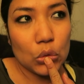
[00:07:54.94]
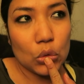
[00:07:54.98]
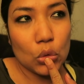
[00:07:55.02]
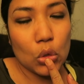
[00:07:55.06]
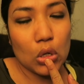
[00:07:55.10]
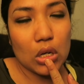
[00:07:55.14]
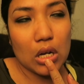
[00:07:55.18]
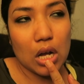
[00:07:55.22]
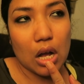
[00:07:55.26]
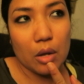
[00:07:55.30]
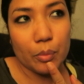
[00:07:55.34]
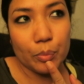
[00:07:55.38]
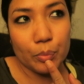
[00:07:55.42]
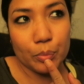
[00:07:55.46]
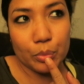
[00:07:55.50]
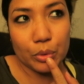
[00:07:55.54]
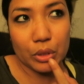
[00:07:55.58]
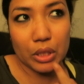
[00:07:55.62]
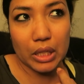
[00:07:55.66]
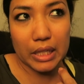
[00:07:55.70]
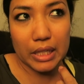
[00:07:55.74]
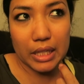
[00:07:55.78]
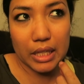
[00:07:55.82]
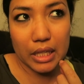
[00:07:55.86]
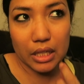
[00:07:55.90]
動画アップ
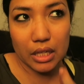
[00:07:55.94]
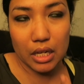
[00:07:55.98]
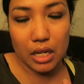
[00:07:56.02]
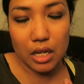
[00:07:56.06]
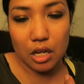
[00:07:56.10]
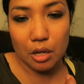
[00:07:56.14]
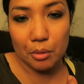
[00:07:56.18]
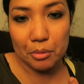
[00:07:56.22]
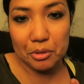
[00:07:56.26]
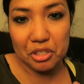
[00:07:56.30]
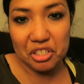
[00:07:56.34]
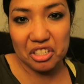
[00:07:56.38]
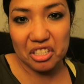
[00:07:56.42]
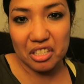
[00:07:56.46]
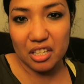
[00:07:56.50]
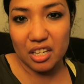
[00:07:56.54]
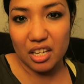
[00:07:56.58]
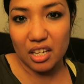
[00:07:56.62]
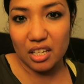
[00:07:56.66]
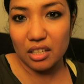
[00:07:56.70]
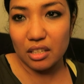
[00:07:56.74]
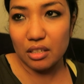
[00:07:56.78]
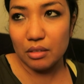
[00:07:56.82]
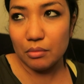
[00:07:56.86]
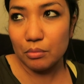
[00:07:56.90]
できないかもしれ
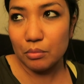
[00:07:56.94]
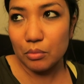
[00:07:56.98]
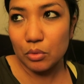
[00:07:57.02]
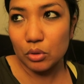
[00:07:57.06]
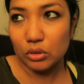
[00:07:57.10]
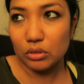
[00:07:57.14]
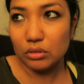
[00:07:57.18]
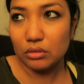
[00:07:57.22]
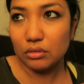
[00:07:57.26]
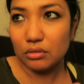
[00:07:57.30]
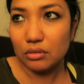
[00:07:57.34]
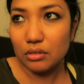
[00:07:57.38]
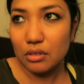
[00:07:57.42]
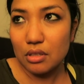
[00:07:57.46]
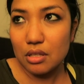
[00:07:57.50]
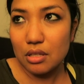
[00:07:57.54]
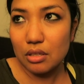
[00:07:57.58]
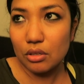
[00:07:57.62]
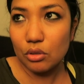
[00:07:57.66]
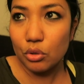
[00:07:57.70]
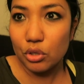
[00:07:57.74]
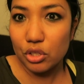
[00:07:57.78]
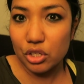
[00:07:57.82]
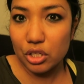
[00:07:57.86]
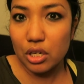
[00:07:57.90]
ない。もう
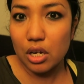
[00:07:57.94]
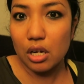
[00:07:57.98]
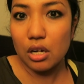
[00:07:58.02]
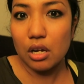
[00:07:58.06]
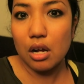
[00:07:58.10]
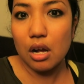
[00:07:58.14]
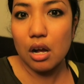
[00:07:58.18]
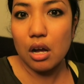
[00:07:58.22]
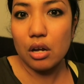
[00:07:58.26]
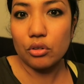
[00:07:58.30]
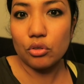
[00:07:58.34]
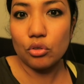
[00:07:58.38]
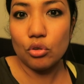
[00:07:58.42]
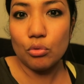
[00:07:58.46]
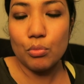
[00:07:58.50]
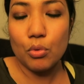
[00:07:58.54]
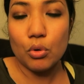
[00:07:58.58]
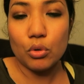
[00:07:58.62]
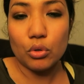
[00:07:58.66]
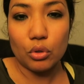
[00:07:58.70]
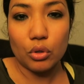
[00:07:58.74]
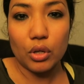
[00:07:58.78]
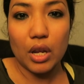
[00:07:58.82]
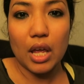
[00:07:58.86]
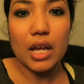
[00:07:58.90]
すっごい時間かかると
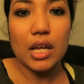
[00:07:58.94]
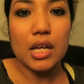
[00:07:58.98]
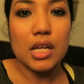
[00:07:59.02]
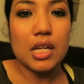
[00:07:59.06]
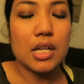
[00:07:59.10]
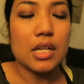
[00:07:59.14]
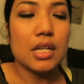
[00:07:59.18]
思うのね。